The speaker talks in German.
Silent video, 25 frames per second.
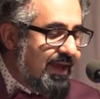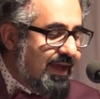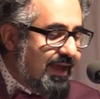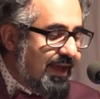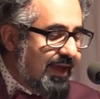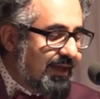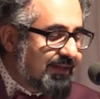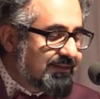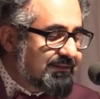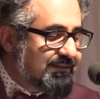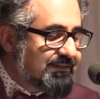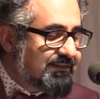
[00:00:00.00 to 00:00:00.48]

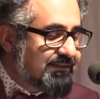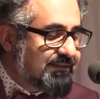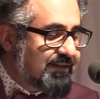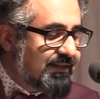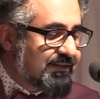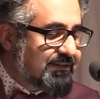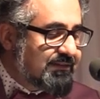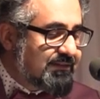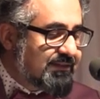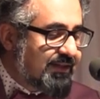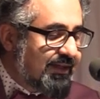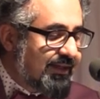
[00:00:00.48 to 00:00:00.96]

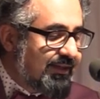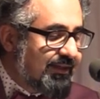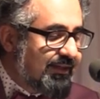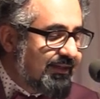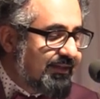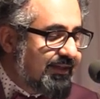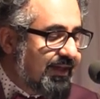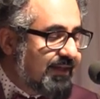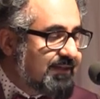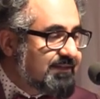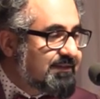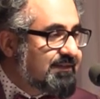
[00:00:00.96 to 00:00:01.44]
existenziell
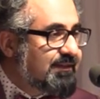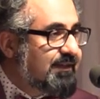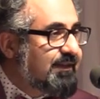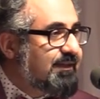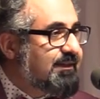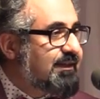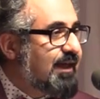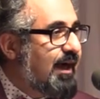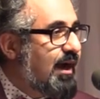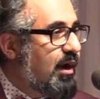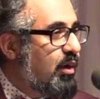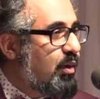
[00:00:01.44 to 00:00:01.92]

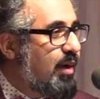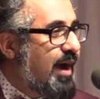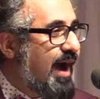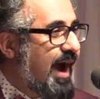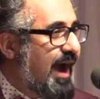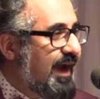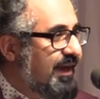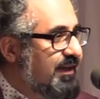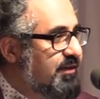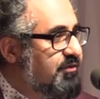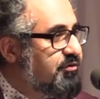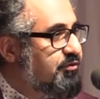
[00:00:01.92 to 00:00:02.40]
gänzlich auch
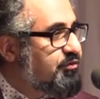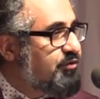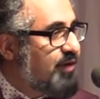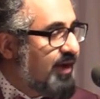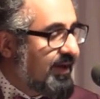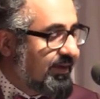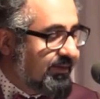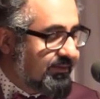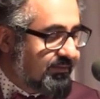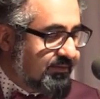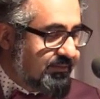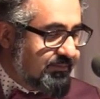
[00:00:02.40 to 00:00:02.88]

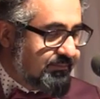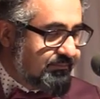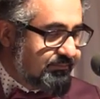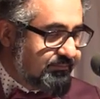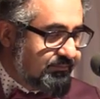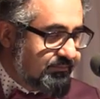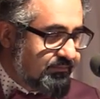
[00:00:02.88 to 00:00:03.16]
einfängt.